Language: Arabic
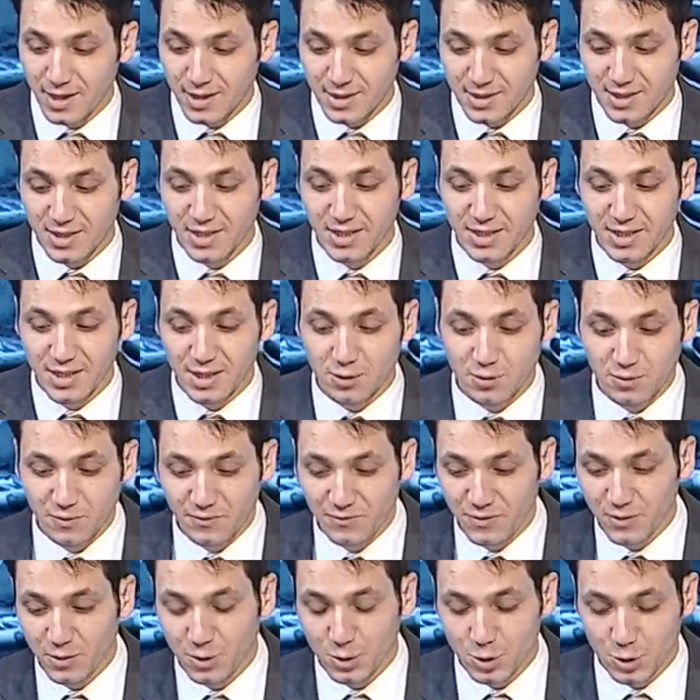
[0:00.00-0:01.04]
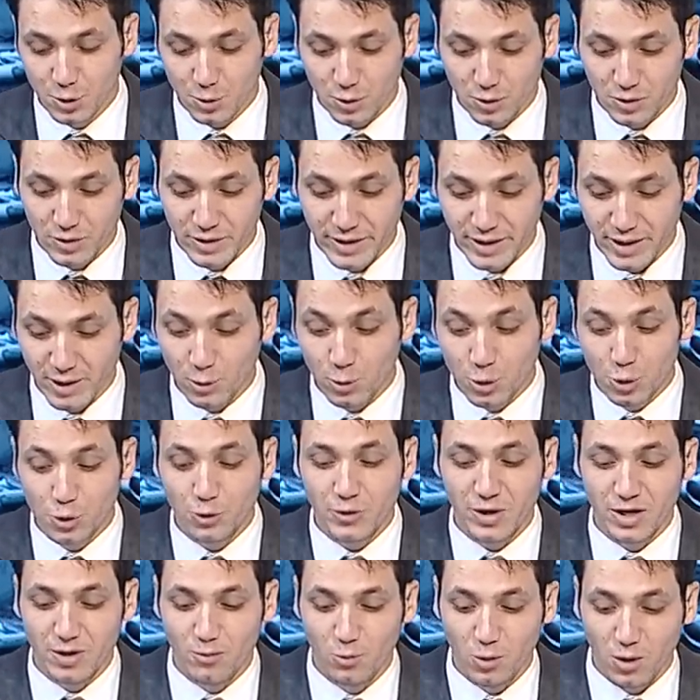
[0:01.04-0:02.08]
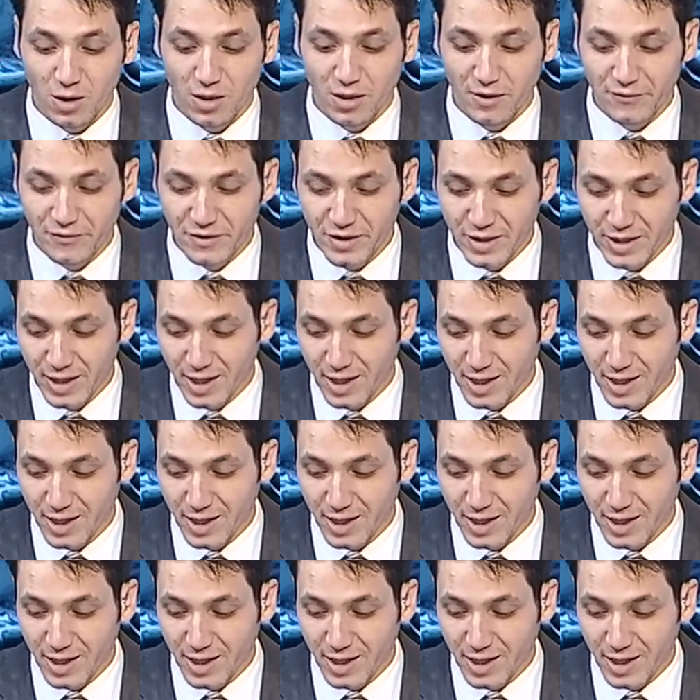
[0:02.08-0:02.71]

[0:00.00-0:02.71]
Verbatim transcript: زيادات في أجور, أجور الموظفين